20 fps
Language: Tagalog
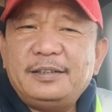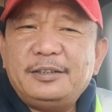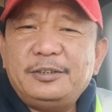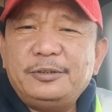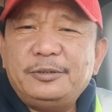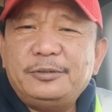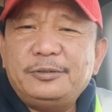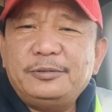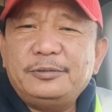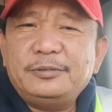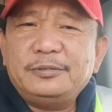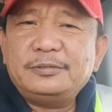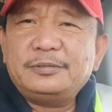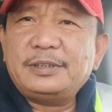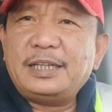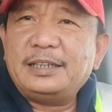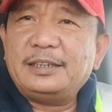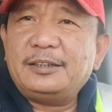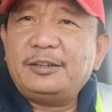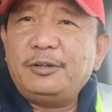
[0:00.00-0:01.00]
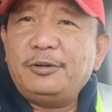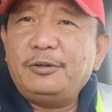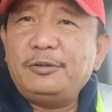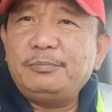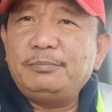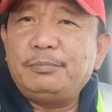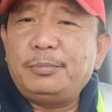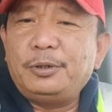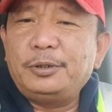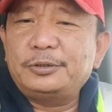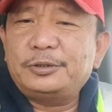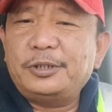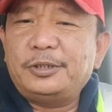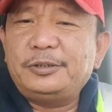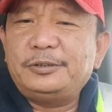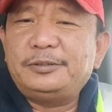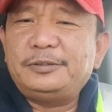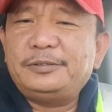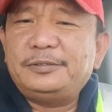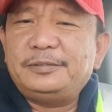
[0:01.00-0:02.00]
yung tatlong
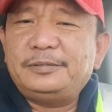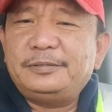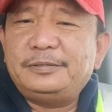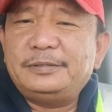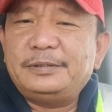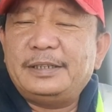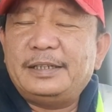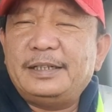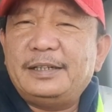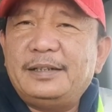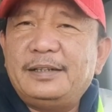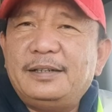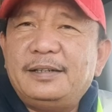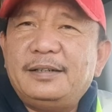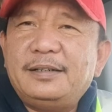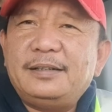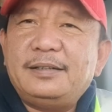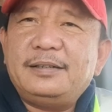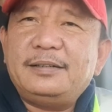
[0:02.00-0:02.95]
button na